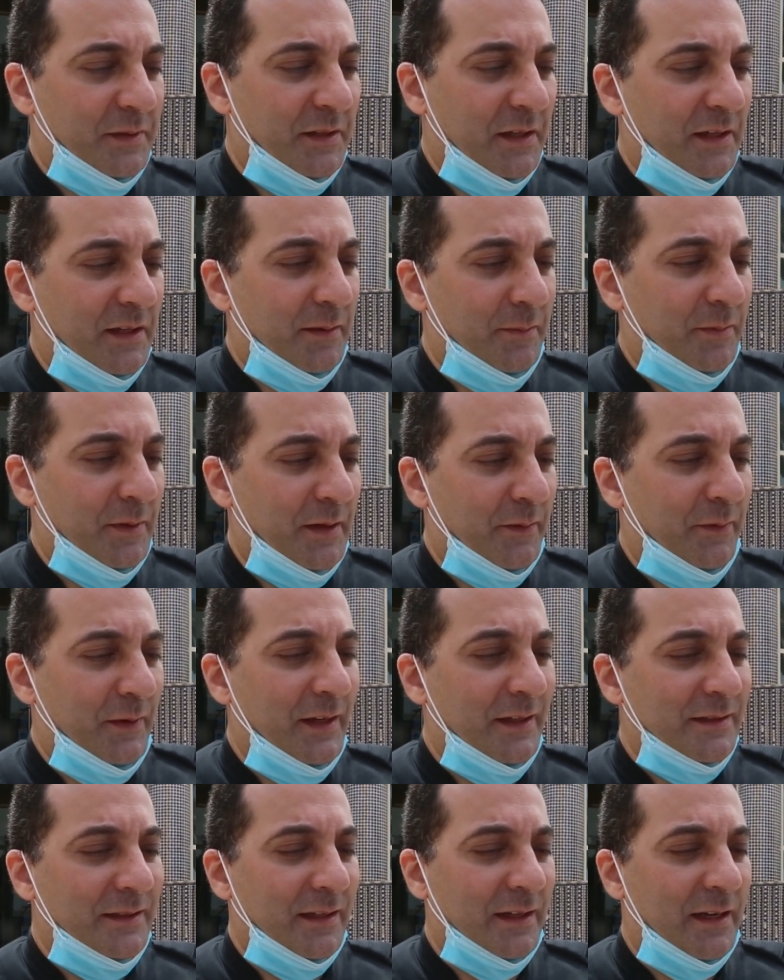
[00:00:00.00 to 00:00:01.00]
طلب رفع
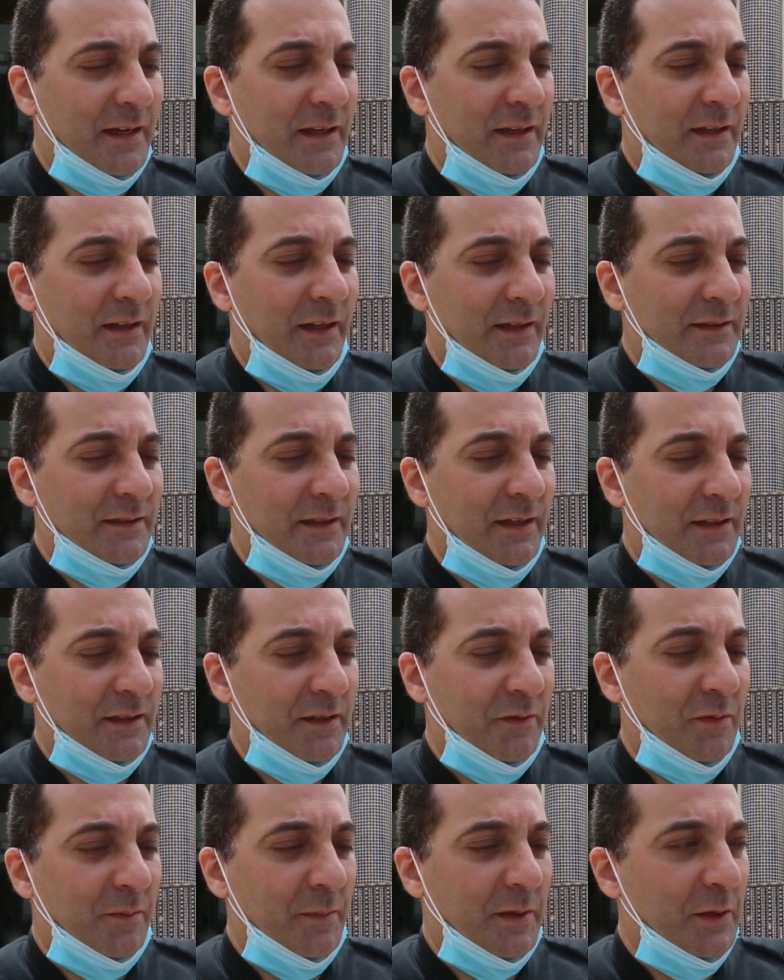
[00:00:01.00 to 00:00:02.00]
الاعتقال
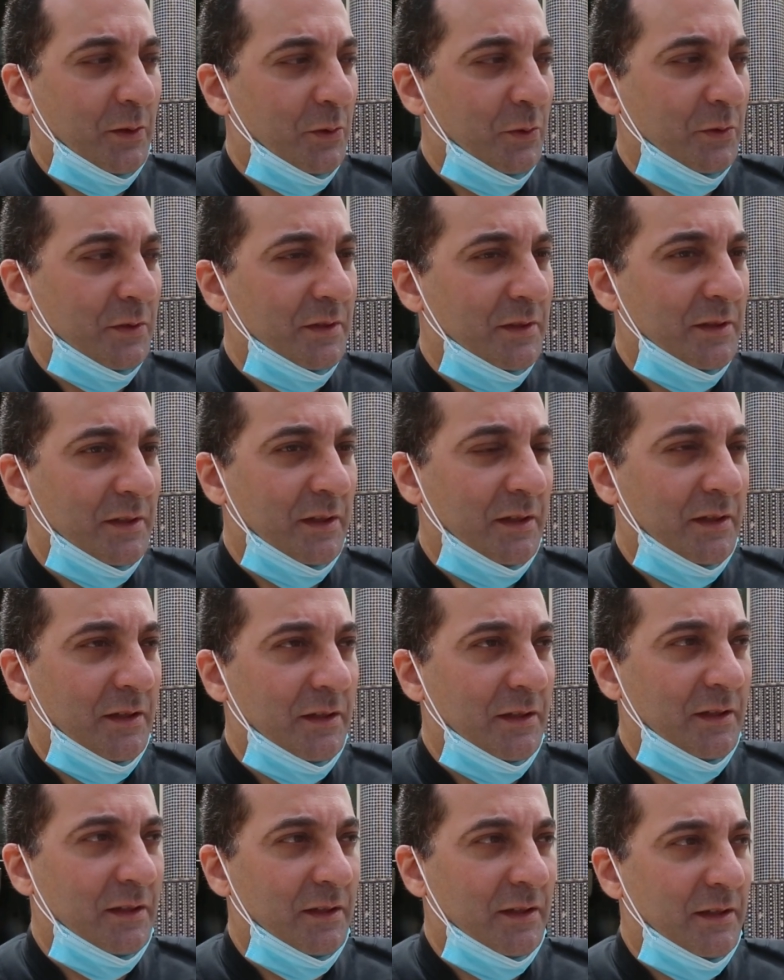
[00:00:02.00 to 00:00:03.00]
الاحتياطي فيما يخص
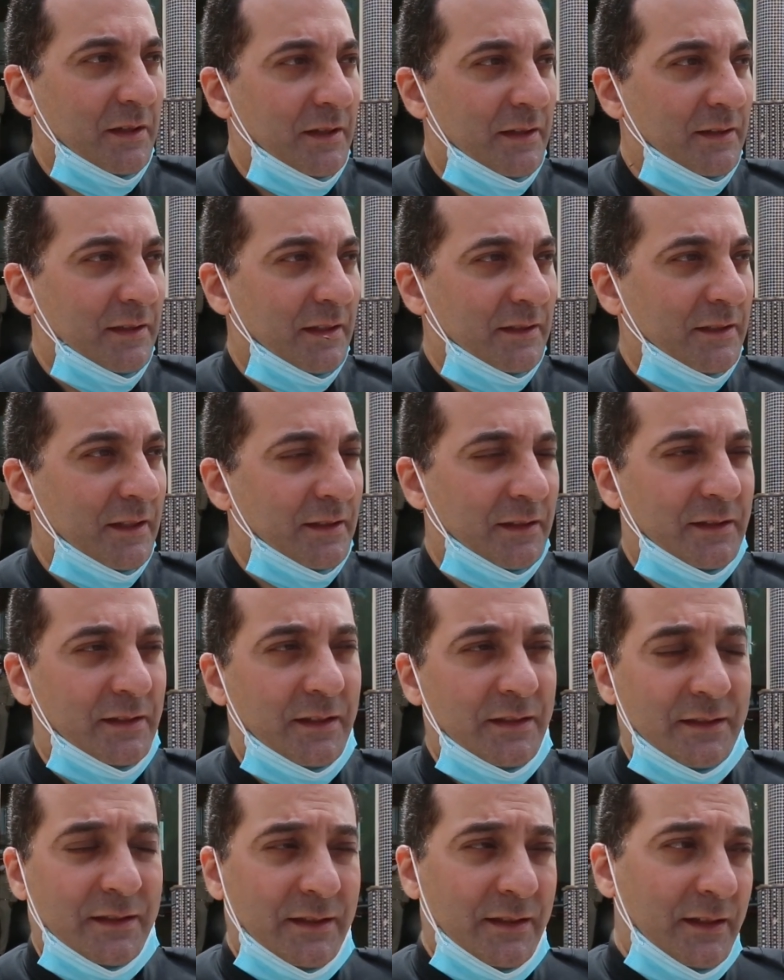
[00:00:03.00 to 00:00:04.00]
آه، نصر
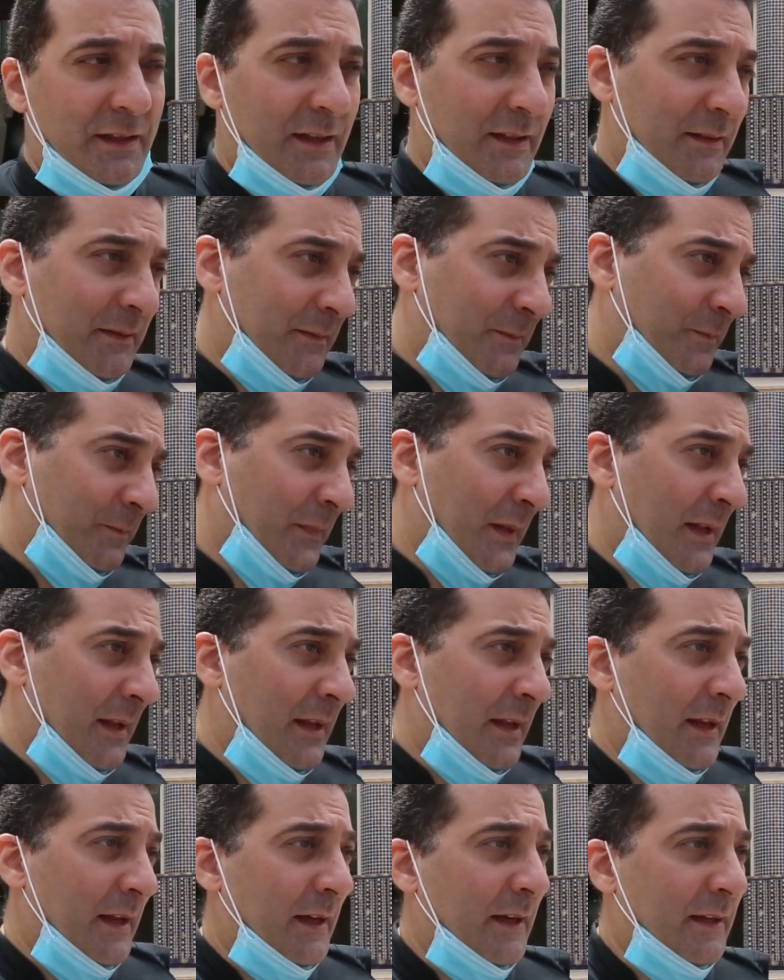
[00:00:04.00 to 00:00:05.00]
الدين زيان
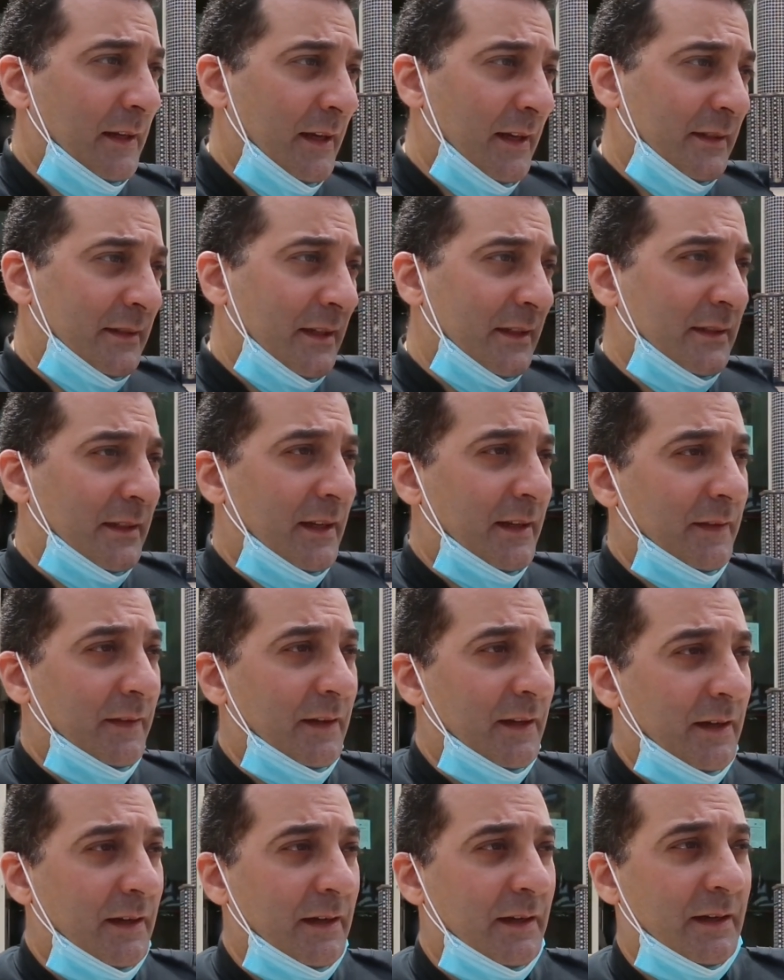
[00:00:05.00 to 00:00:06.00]
على اساس
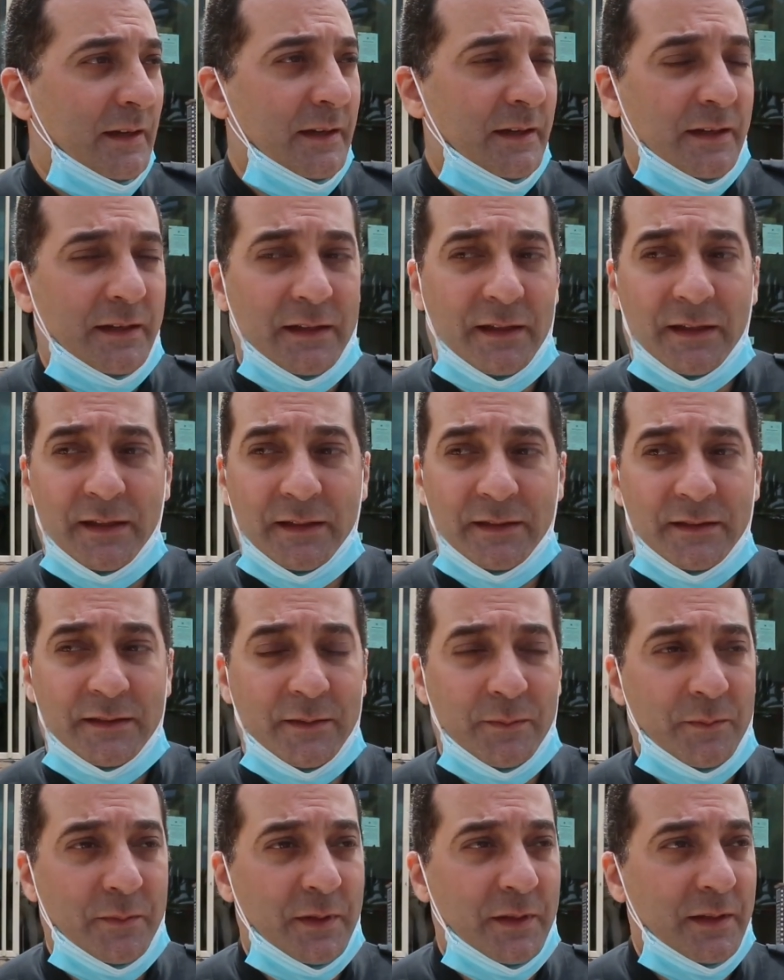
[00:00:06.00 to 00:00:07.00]
ان
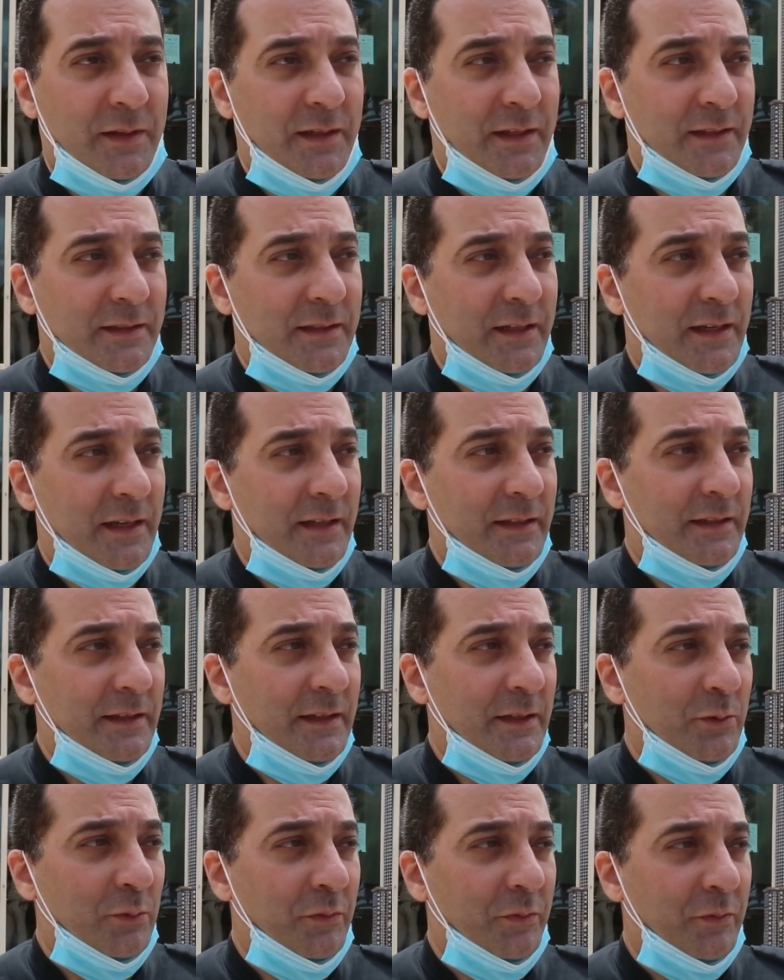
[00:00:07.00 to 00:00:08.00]
تم الاعتقال
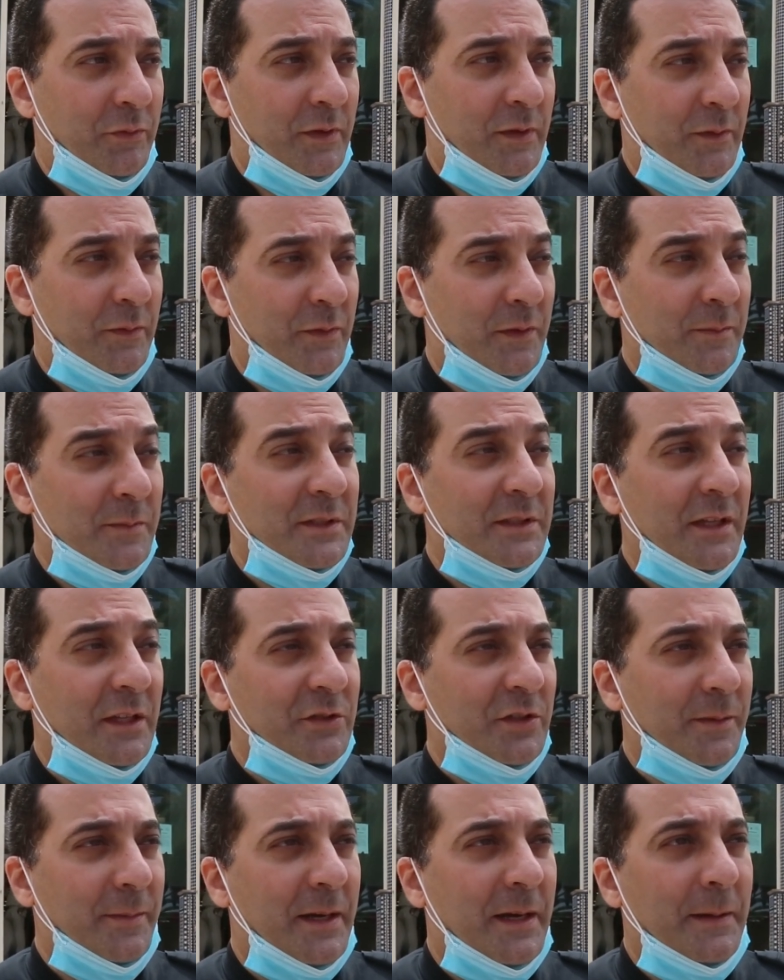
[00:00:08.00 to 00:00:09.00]
ديالو في
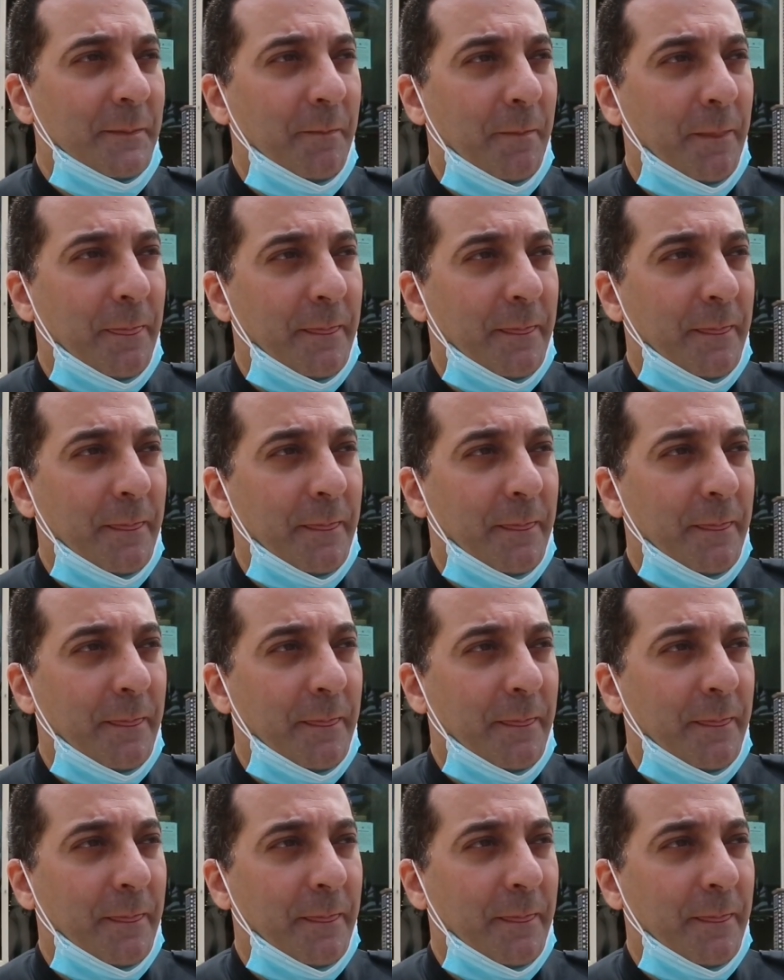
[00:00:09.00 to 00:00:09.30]
15 4